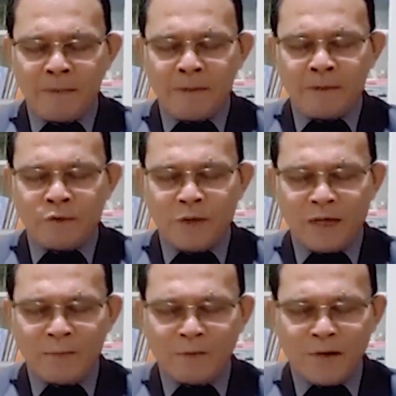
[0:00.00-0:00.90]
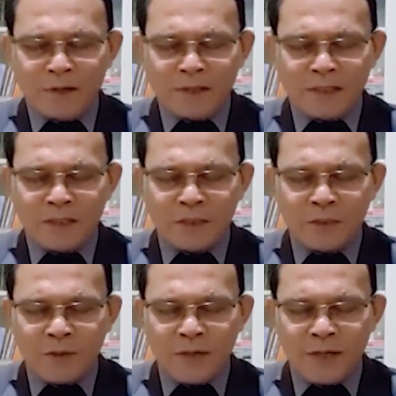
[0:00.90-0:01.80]
Tuhan yang menguatkan
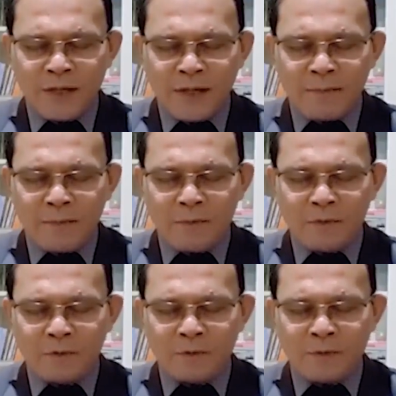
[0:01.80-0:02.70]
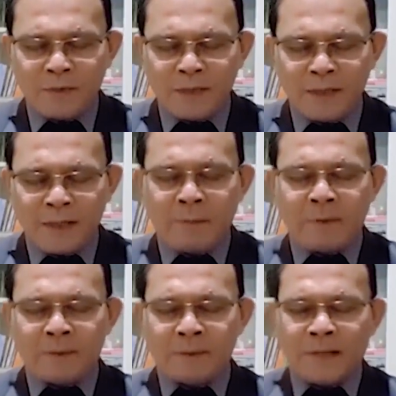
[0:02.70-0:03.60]
seluruh anak-anakmu supaya mereka
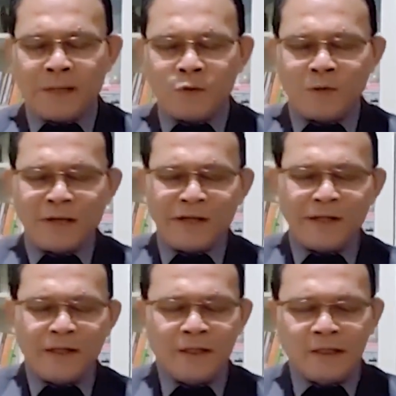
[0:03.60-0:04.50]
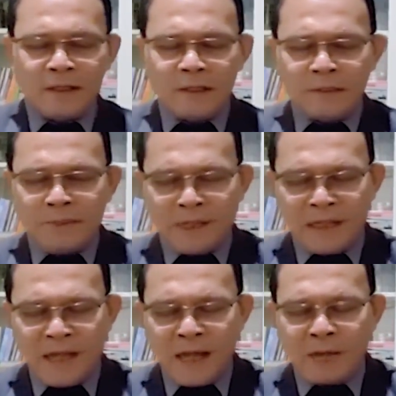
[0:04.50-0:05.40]
dapat melakukan
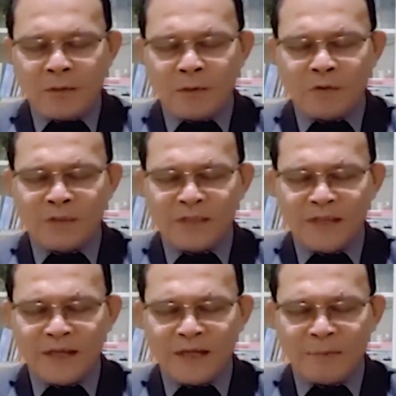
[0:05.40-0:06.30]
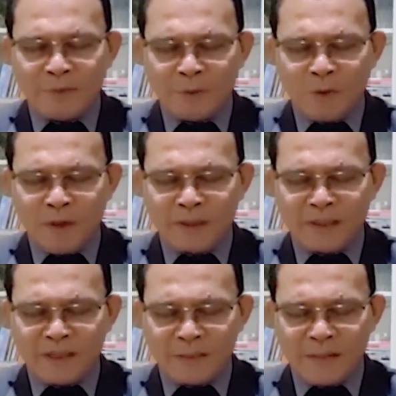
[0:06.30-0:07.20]
perilaku, tindakan,
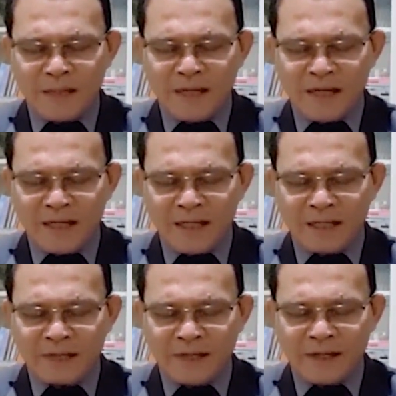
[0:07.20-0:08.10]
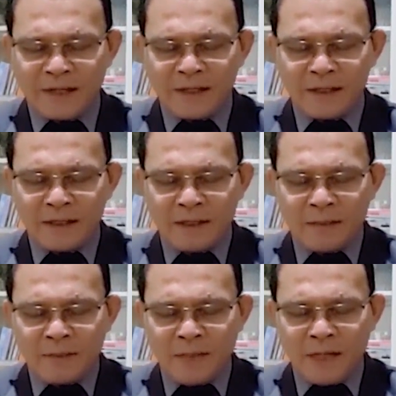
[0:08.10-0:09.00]
perbuatan sebagai anak-anak terang.
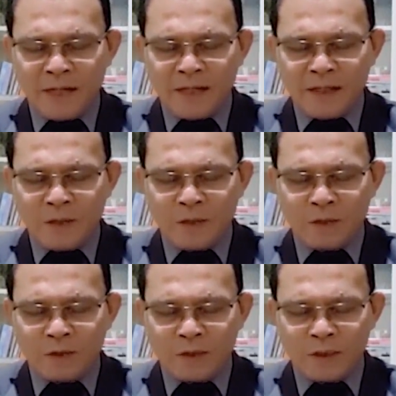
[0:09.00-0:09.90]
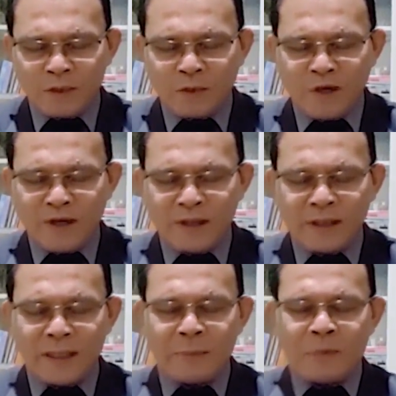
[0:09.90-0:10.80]
Biarlah dengan kuat kuasa Tuhan
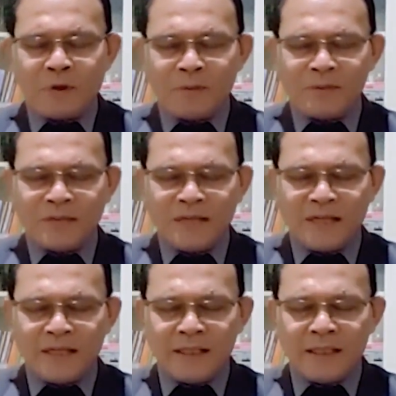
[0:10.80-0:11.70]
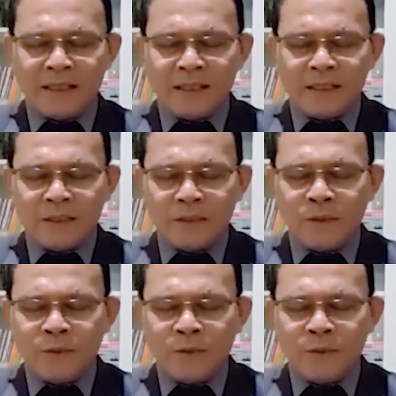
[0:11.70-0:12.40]
kami boleh menjalani seluruh